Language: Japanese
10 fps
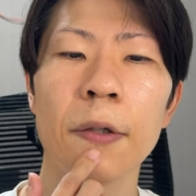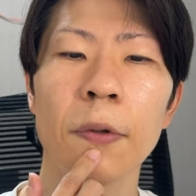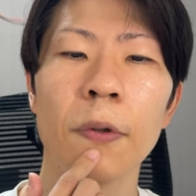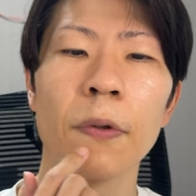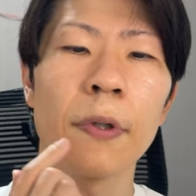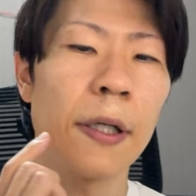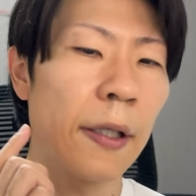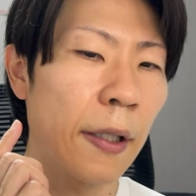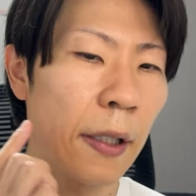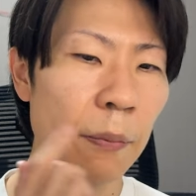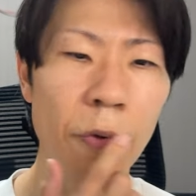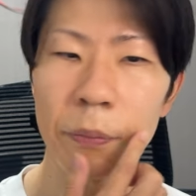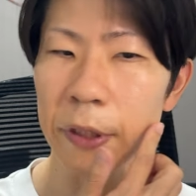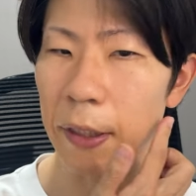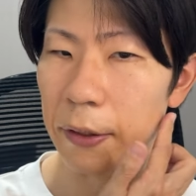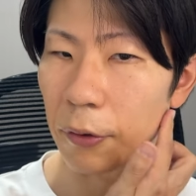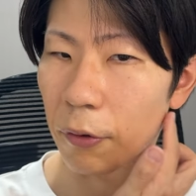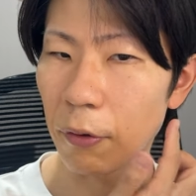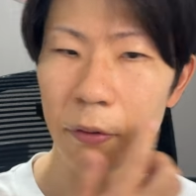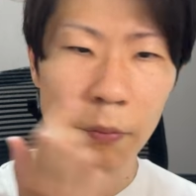顎、えー、もみあ
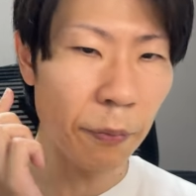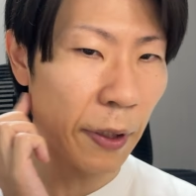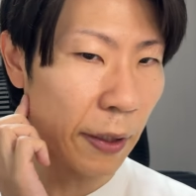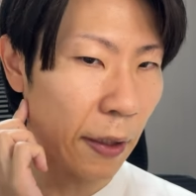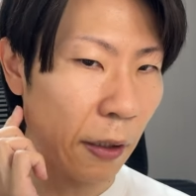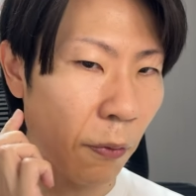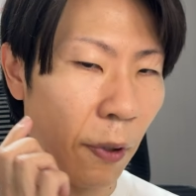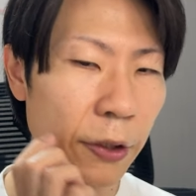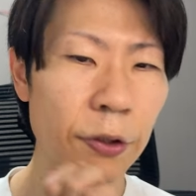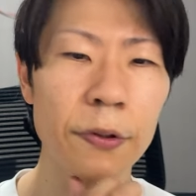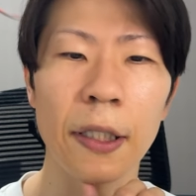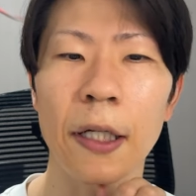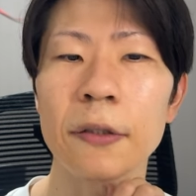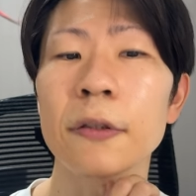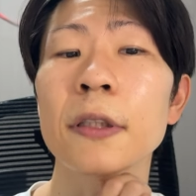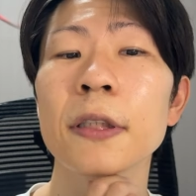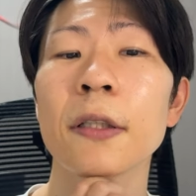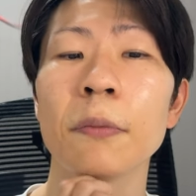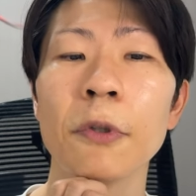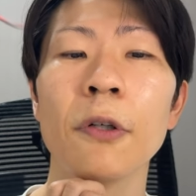横もみあげなんか5箇所ぐらいあるんです
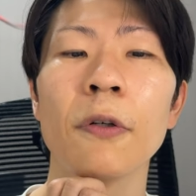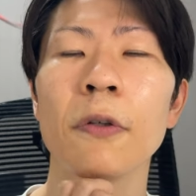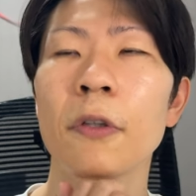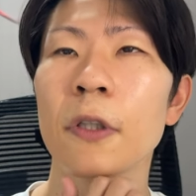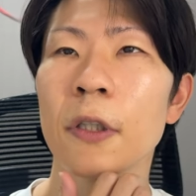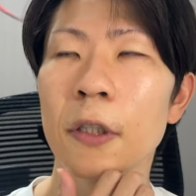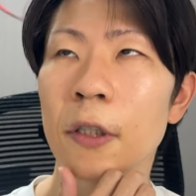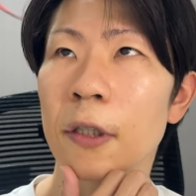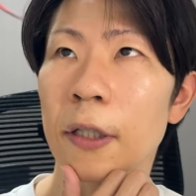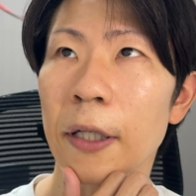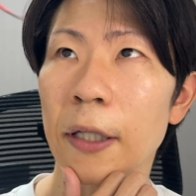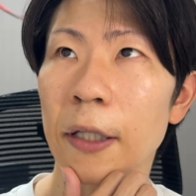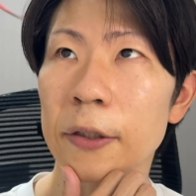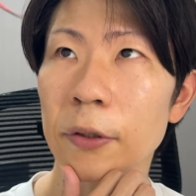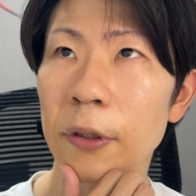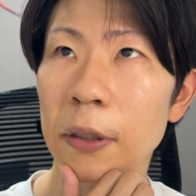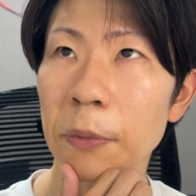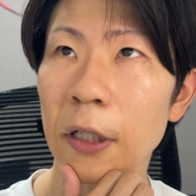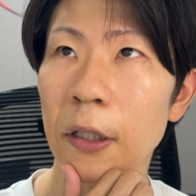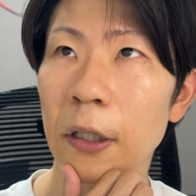けども、えー、それで
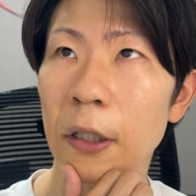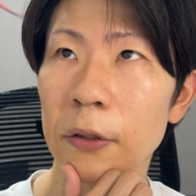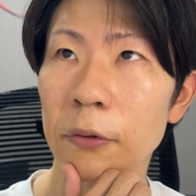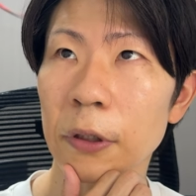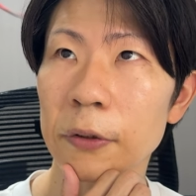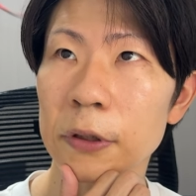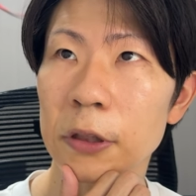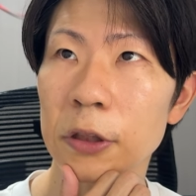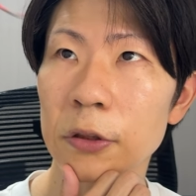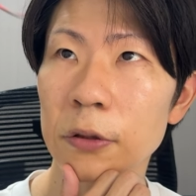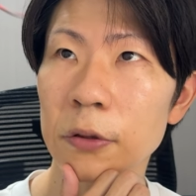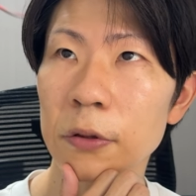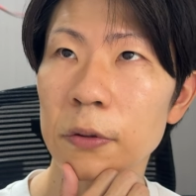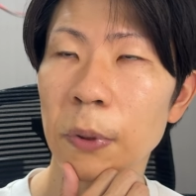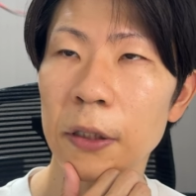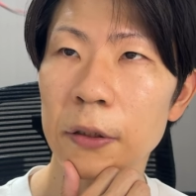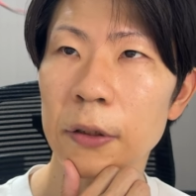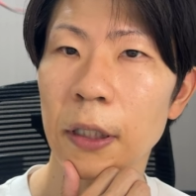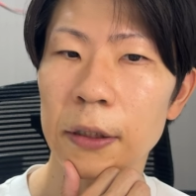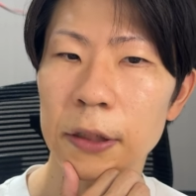まあ、トータルで10万
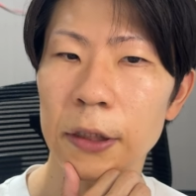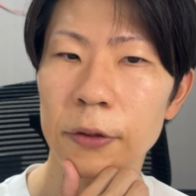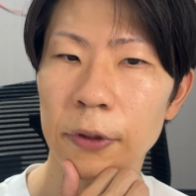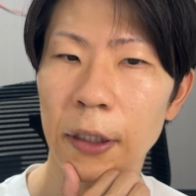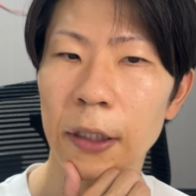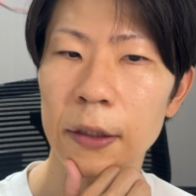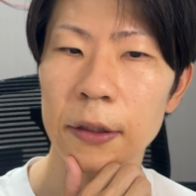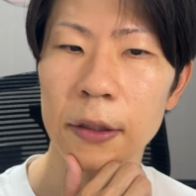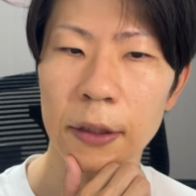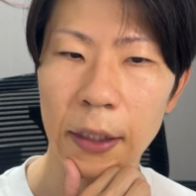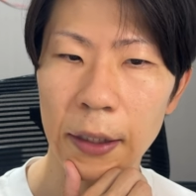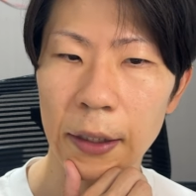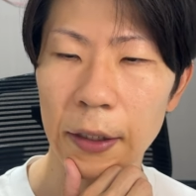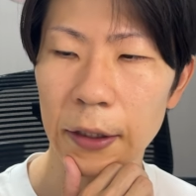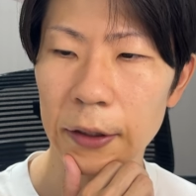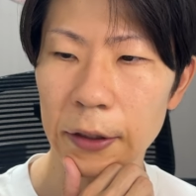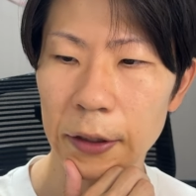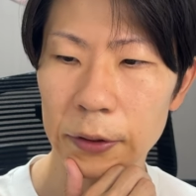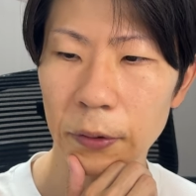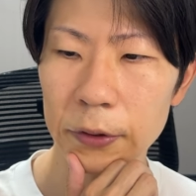ぐらい最初に払って、
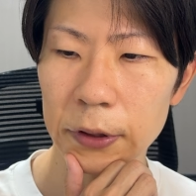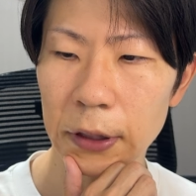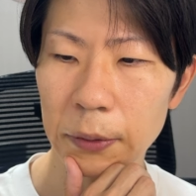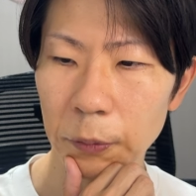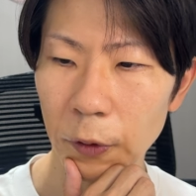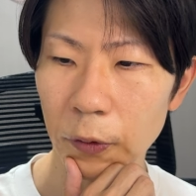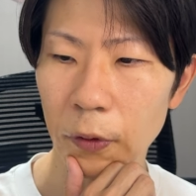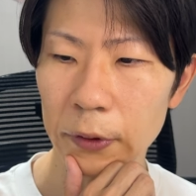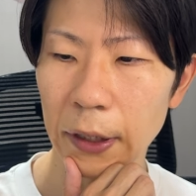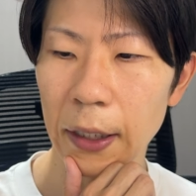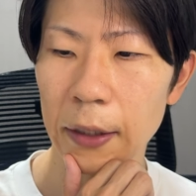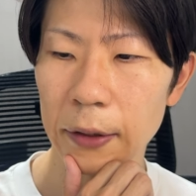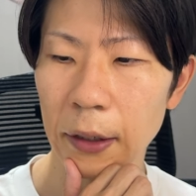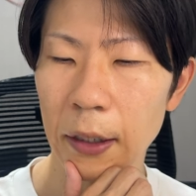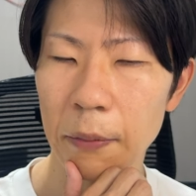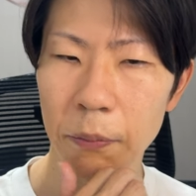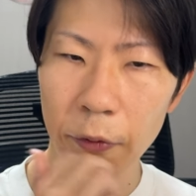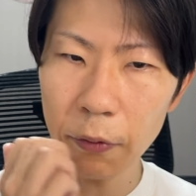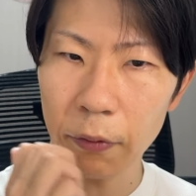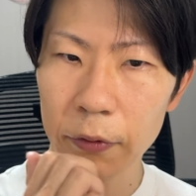でその次もターン
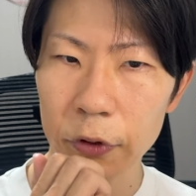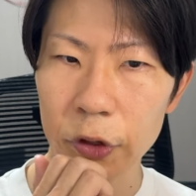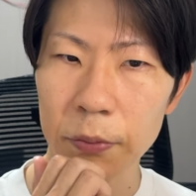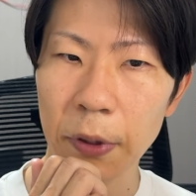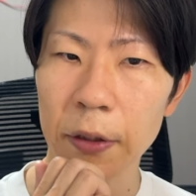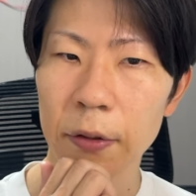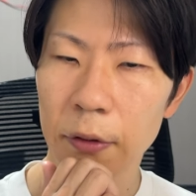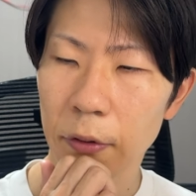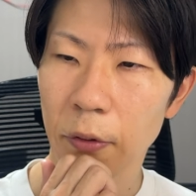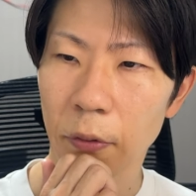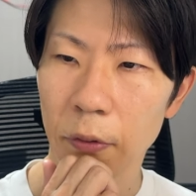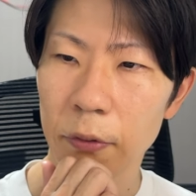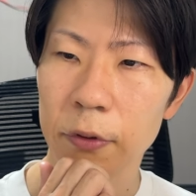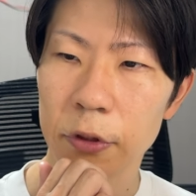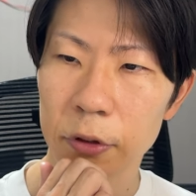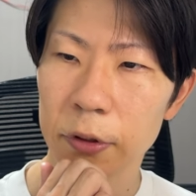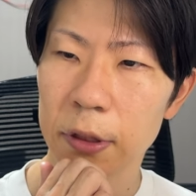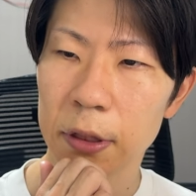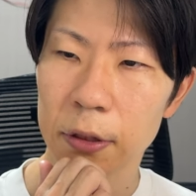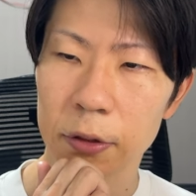も10万
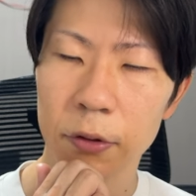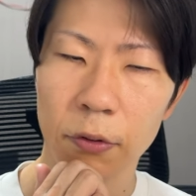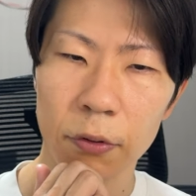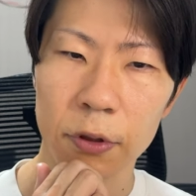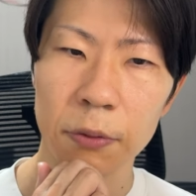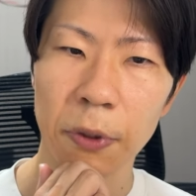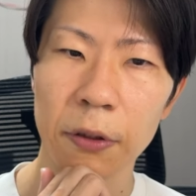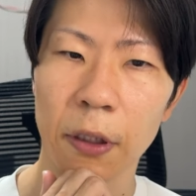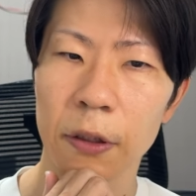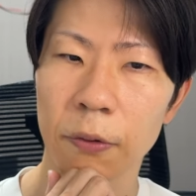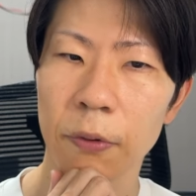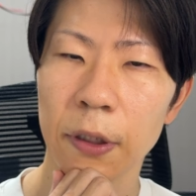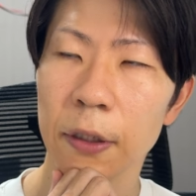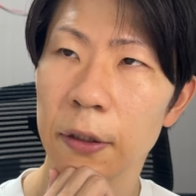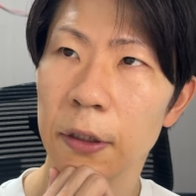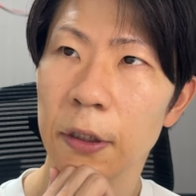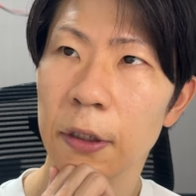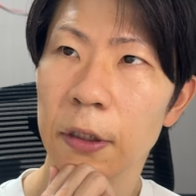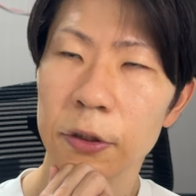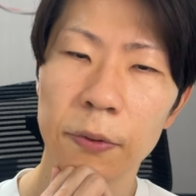10、万ぐらいあって合計
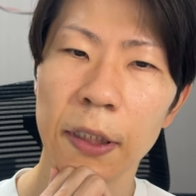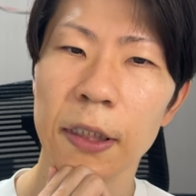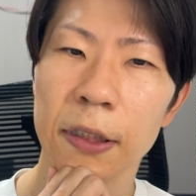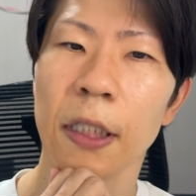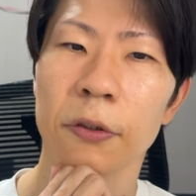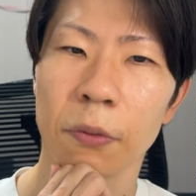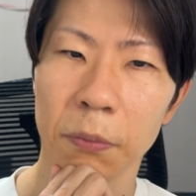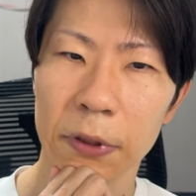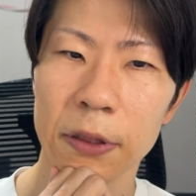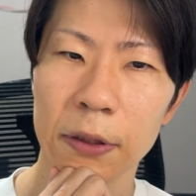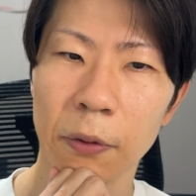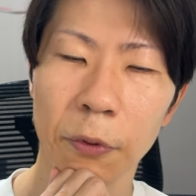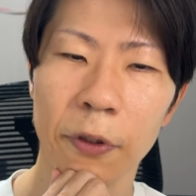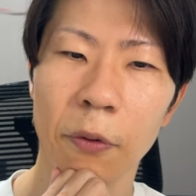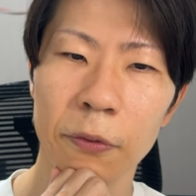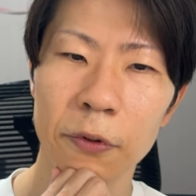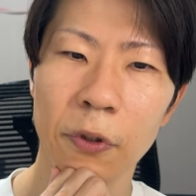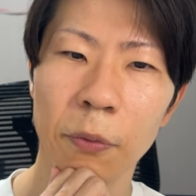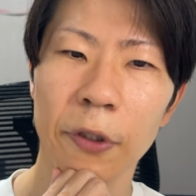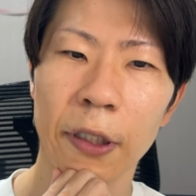そんなにいってないと思います。覚え、
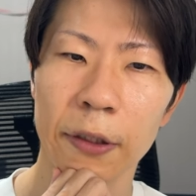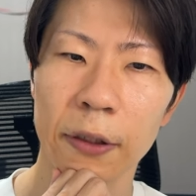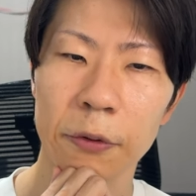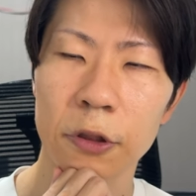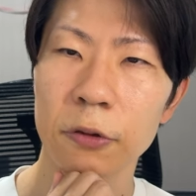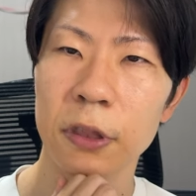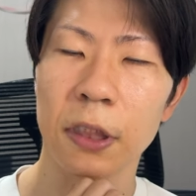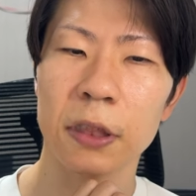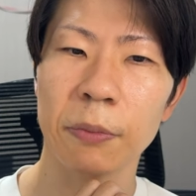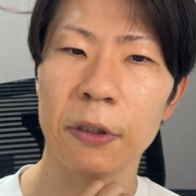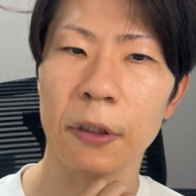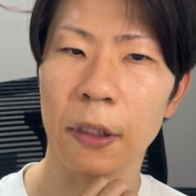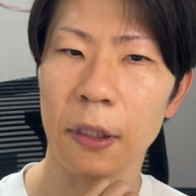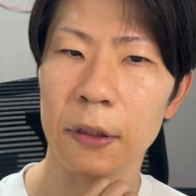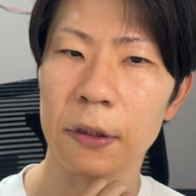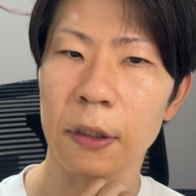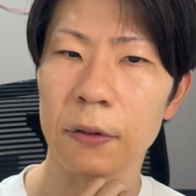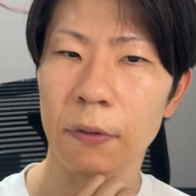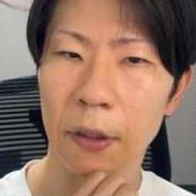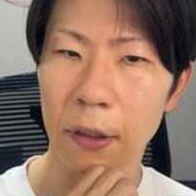覚えなんで、多分17、8万ぐらい払って
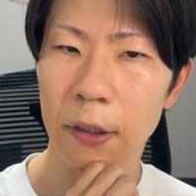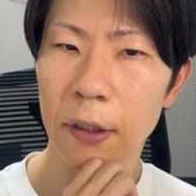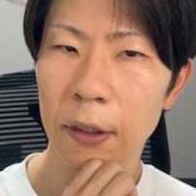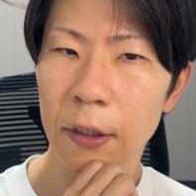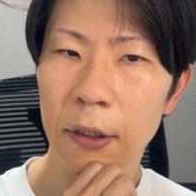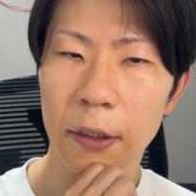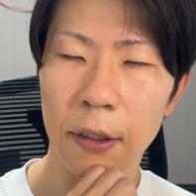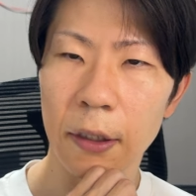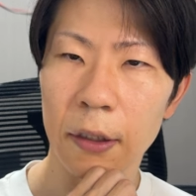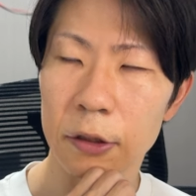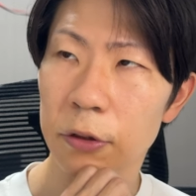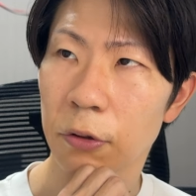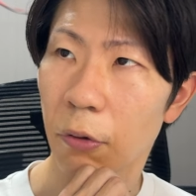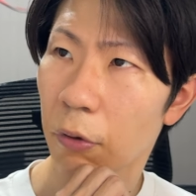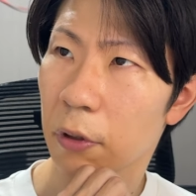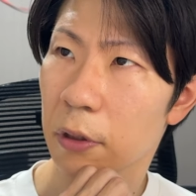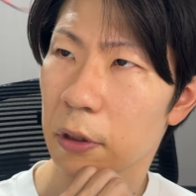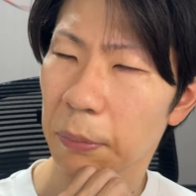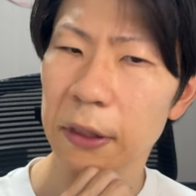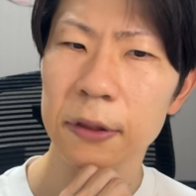るのかな。えー、15、
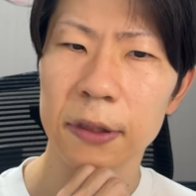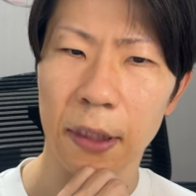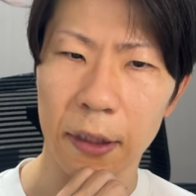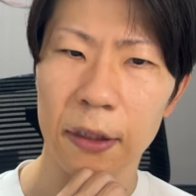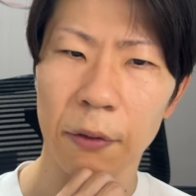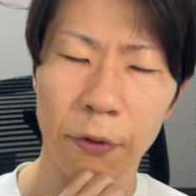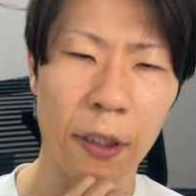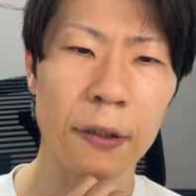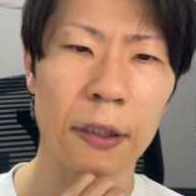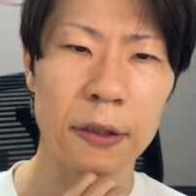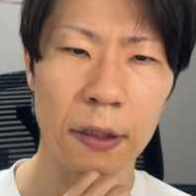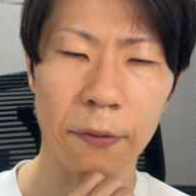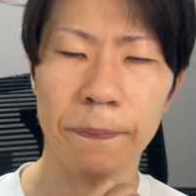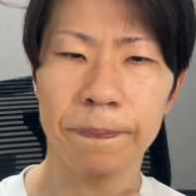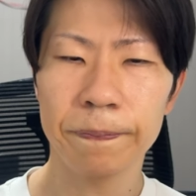6万ですかね。多分わかんないですけど。